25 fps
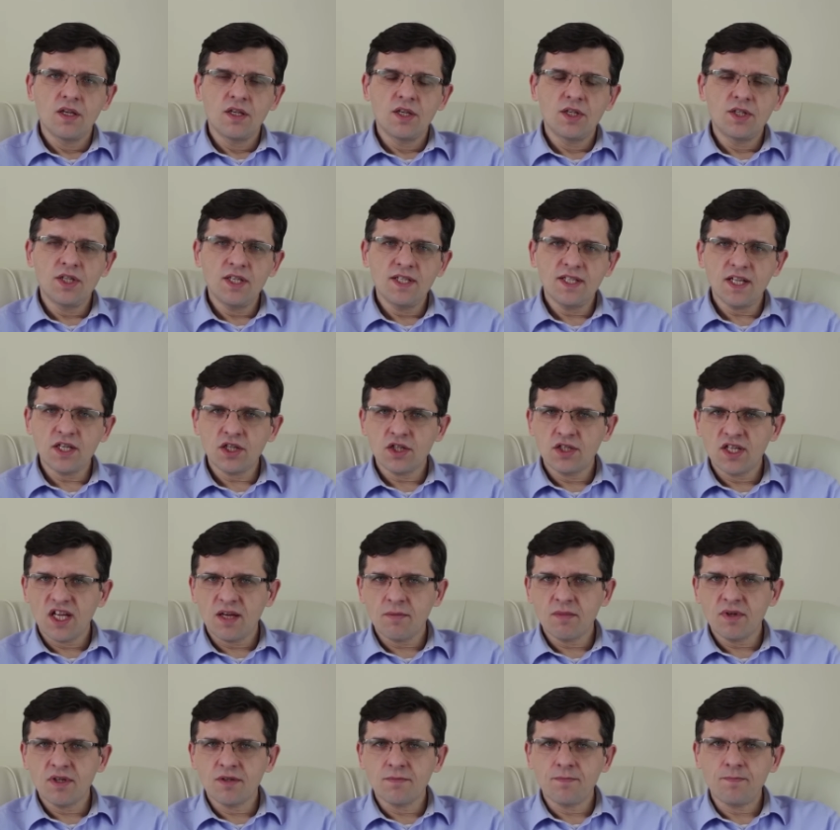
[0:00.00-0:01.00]
Jeżeli
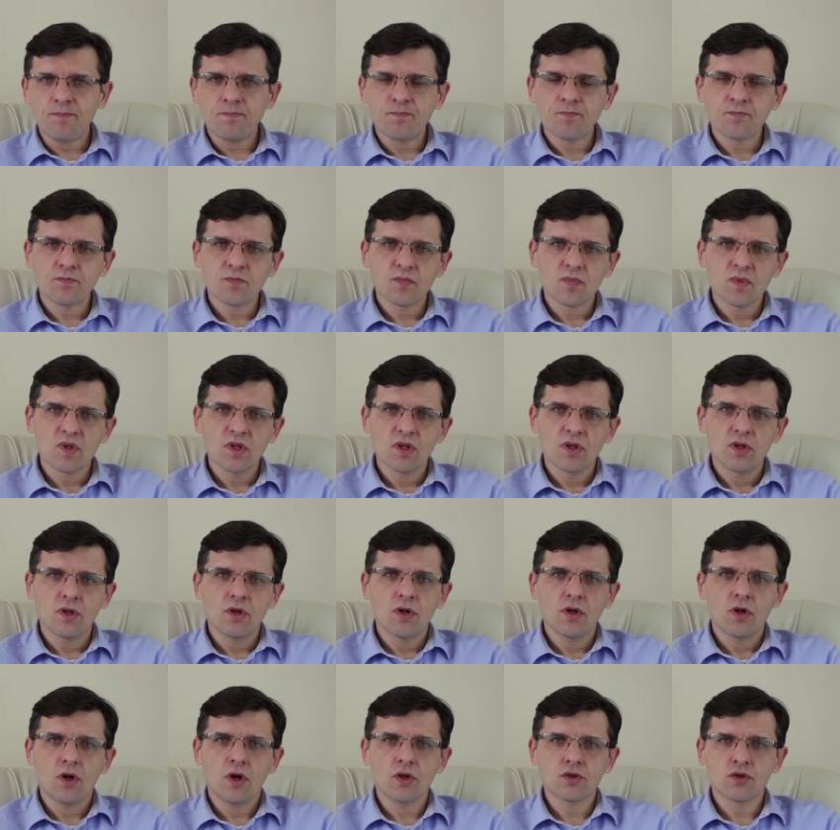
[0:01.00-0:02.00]
zaczynamy
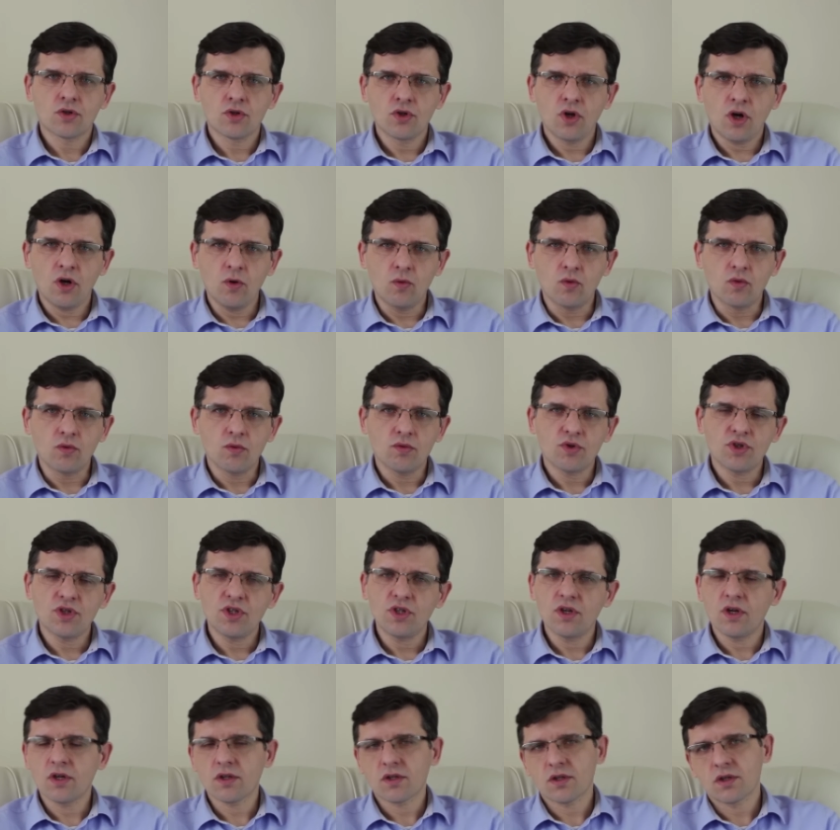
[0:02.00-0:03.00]
od dołu,
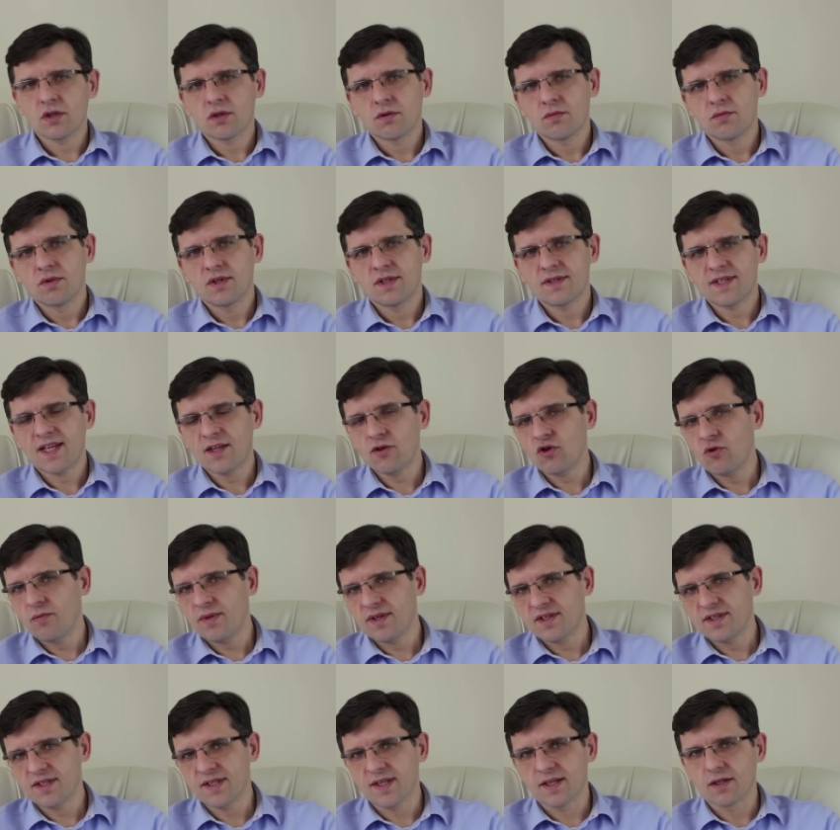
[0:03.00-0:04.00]
czyli od stanu
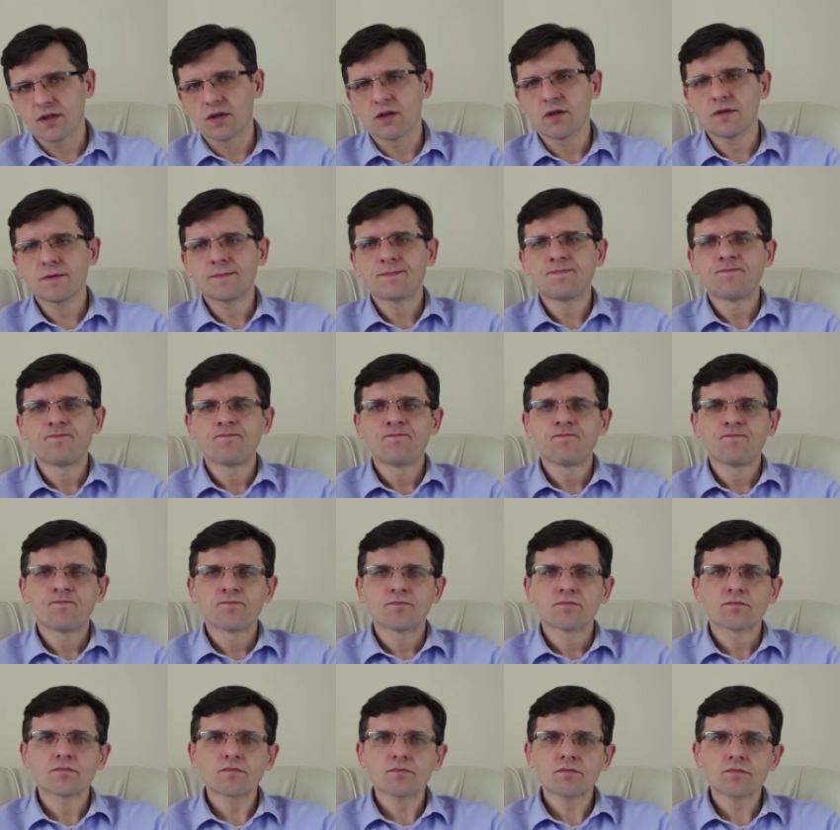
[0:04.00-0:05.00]
obecnego,
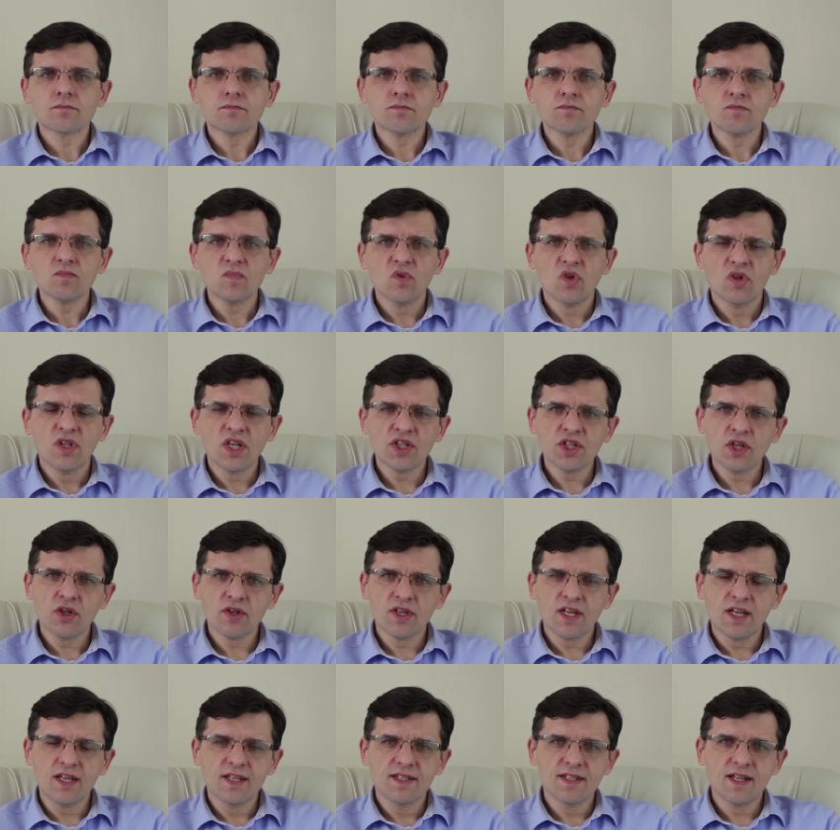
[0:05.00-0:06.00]
to nasza
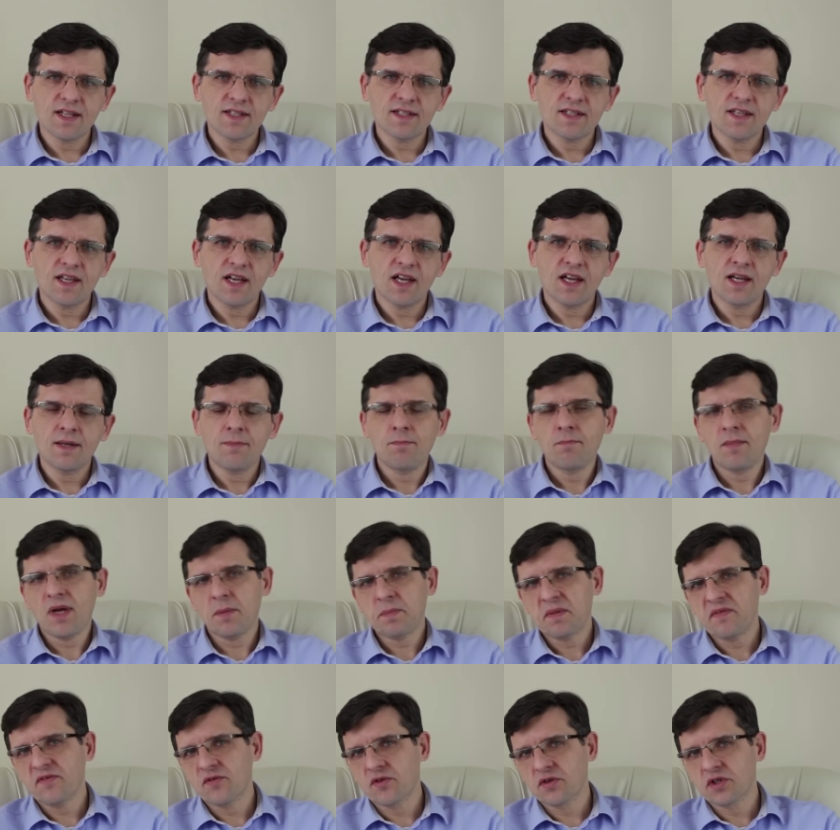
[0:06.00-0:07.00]
organizacja ma
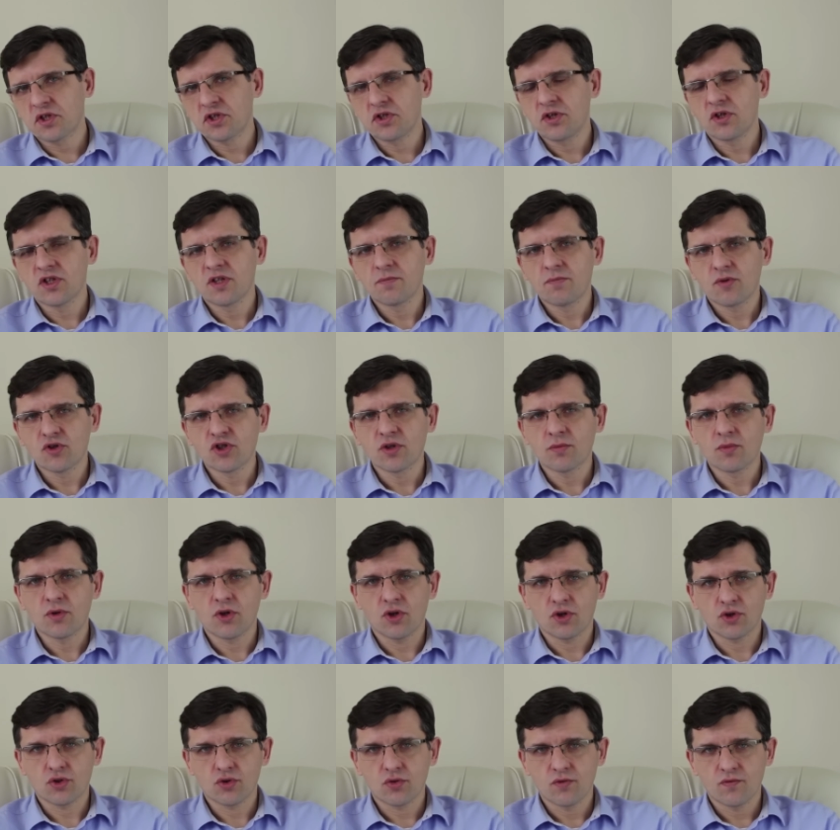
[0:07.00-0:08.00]
pewien określony poziom
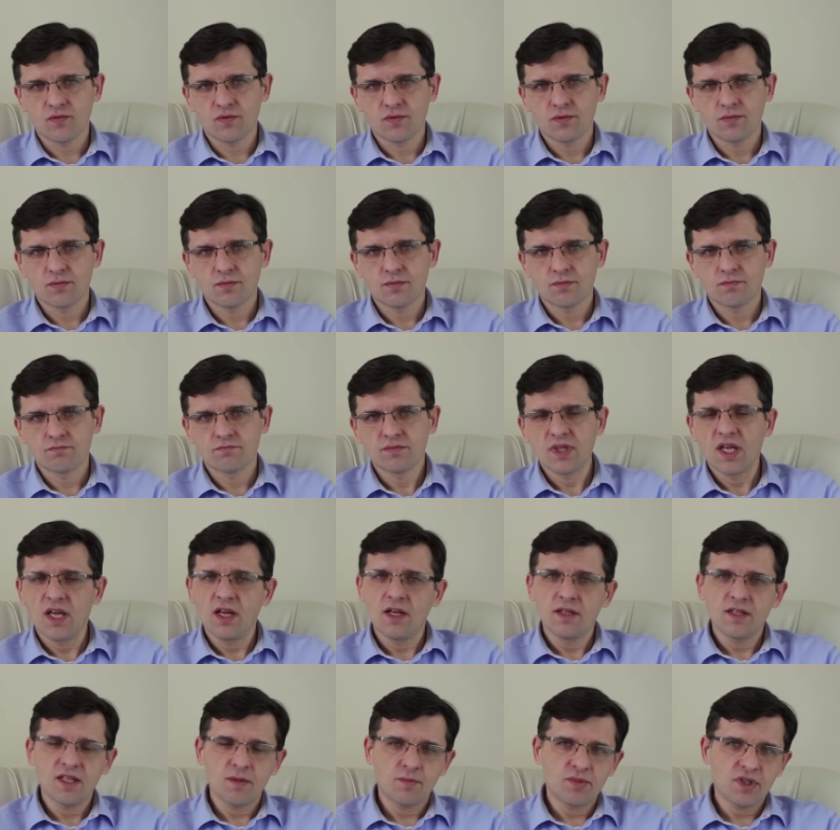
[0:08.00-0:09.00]
kosztów.
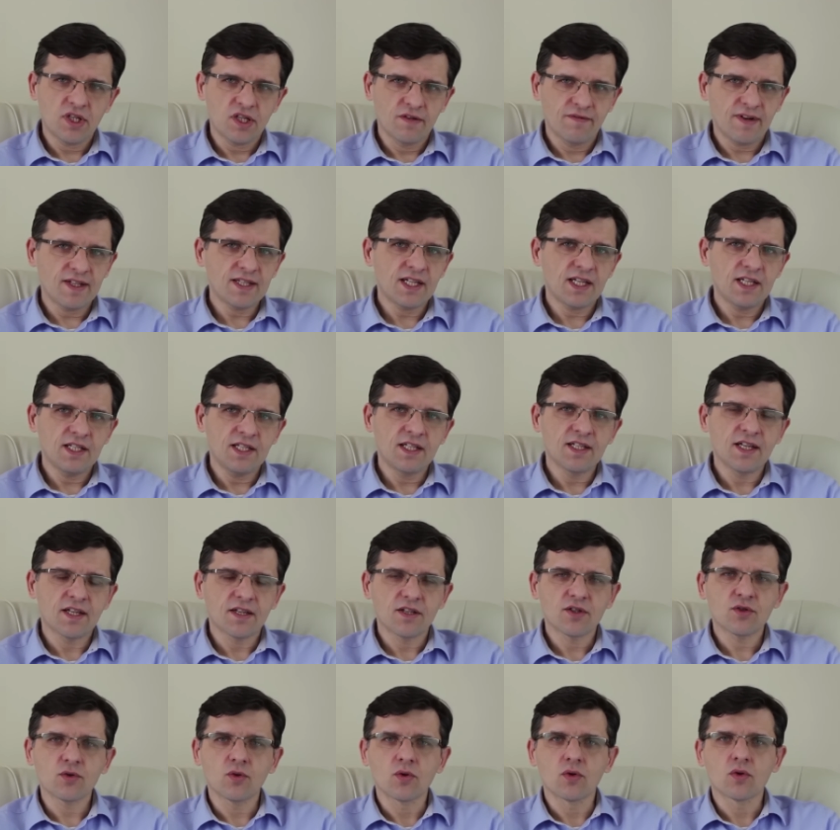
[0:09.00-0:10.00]
Te przerywane linie na
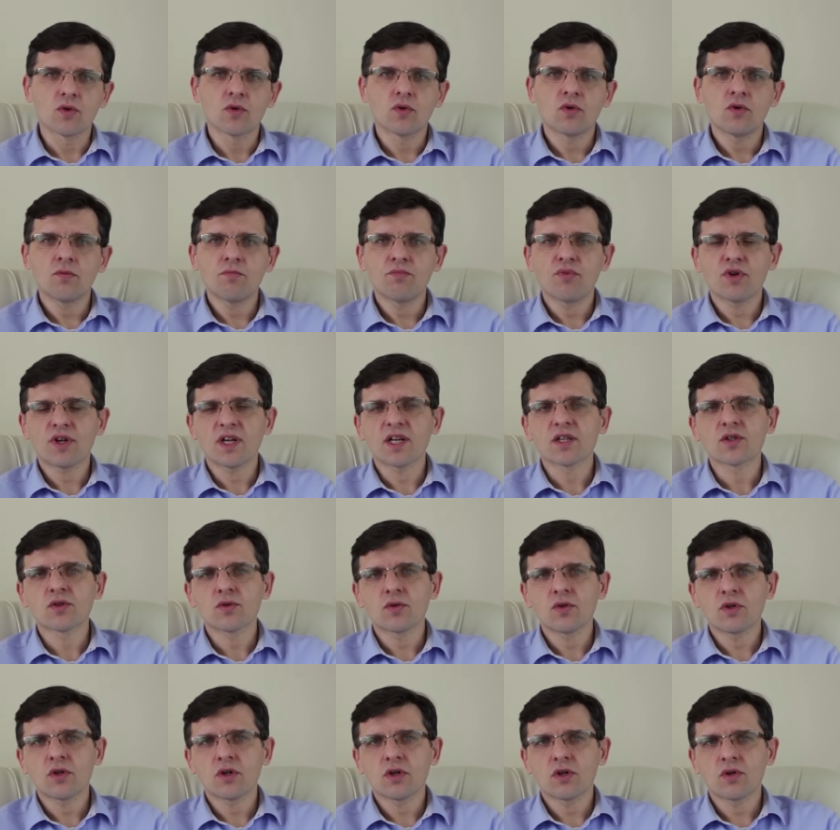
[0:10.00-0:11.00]
rysunku
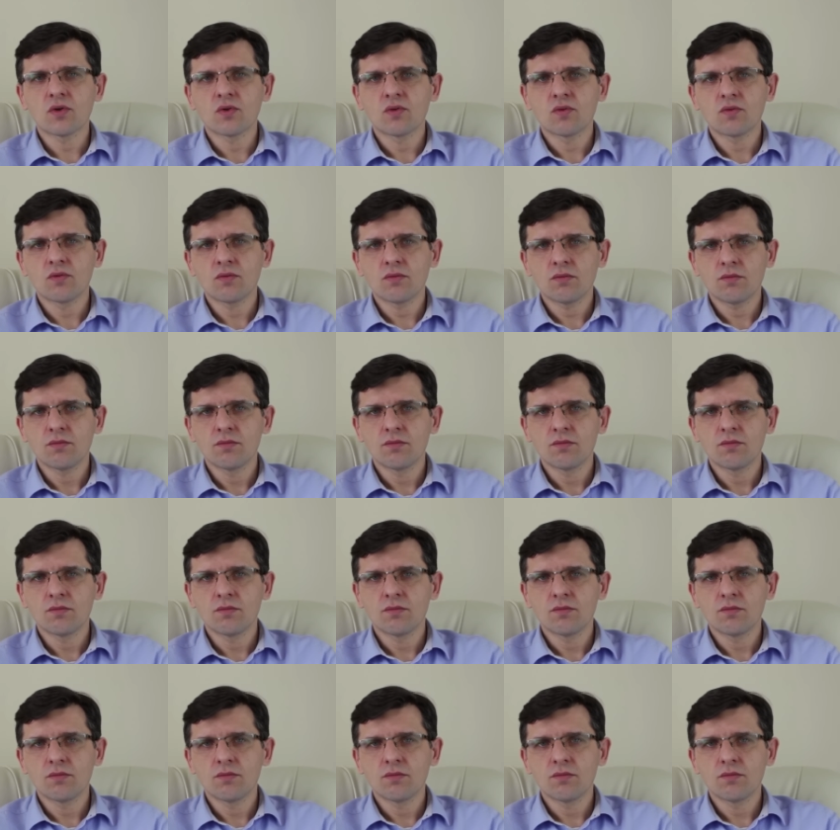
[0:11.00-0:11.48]
pokazują